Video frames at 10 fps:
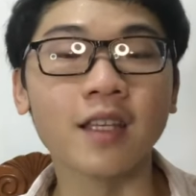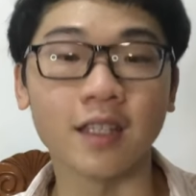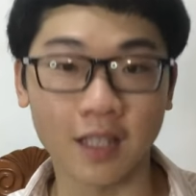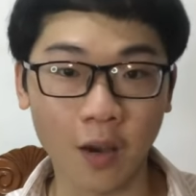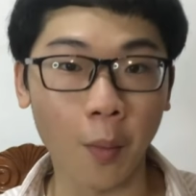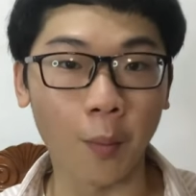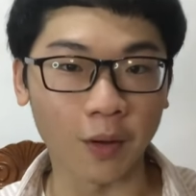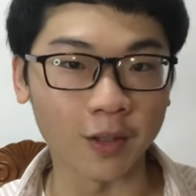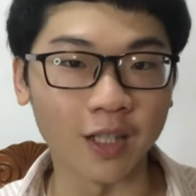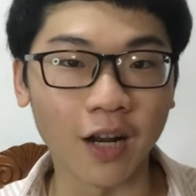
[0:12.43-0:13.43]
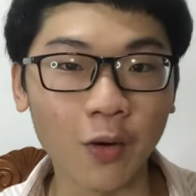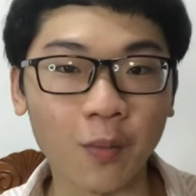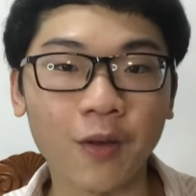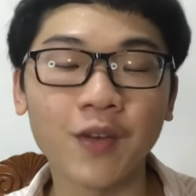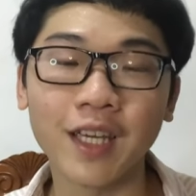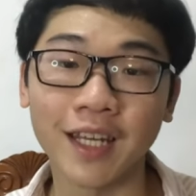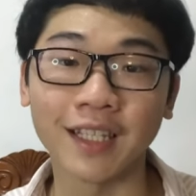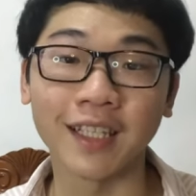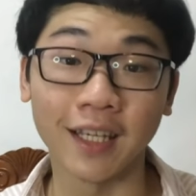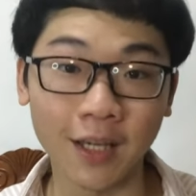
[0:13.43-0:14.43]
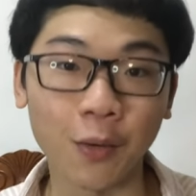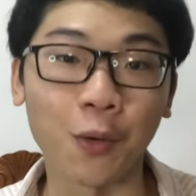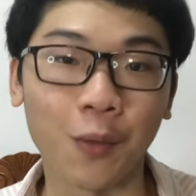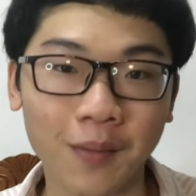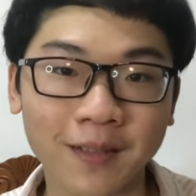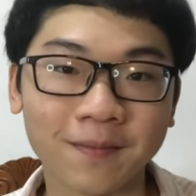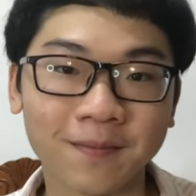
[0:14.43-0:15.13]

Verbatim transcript: Chào mừng mọi người đã cùng đến với kênh Ký Ký Cuộc của mình